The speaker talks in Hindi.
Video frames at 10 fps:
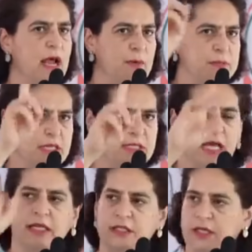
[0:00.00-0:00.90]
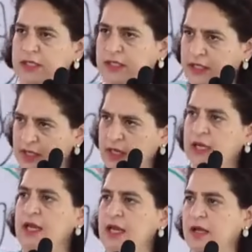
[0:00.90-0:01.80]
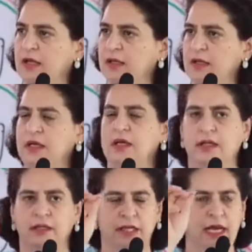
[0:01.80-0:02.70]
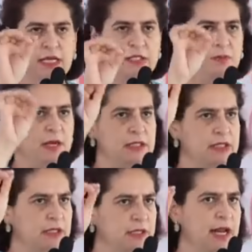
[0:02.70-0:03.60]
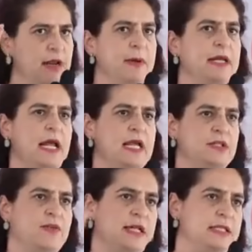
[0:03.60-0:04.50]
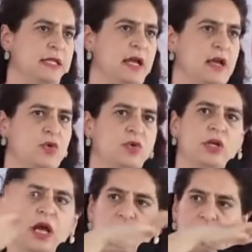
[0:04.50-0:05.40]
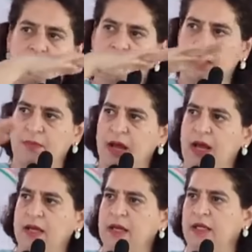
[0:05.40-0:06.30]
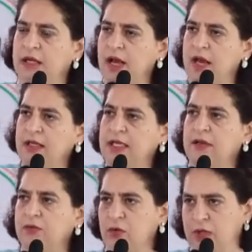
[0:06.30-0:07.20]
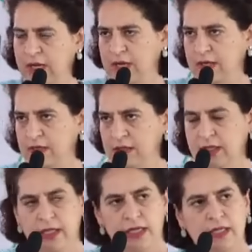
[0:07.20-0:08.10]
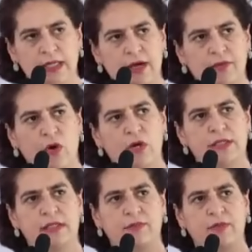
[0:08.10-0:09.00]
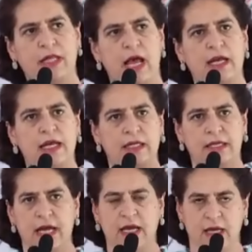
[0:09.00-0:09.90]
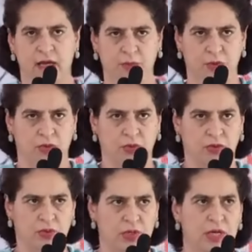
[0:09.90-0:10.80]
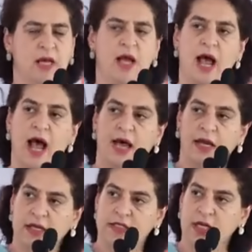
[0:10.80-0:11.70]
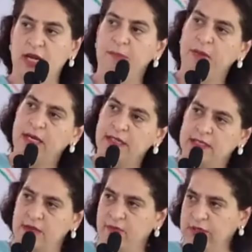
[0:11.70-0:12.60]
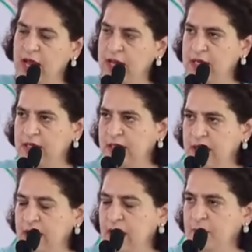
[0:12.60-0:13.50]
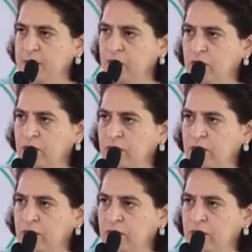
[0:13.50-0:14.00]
आपसे ज़्यादा शक्ति नहीं है देश में जितने भी देशवासी हैं उनका एक समान अधिकार ये वोट है ये वोट संविधान ने दिया है आपको आरक्षण भी संविधान ने दिए हैं आपको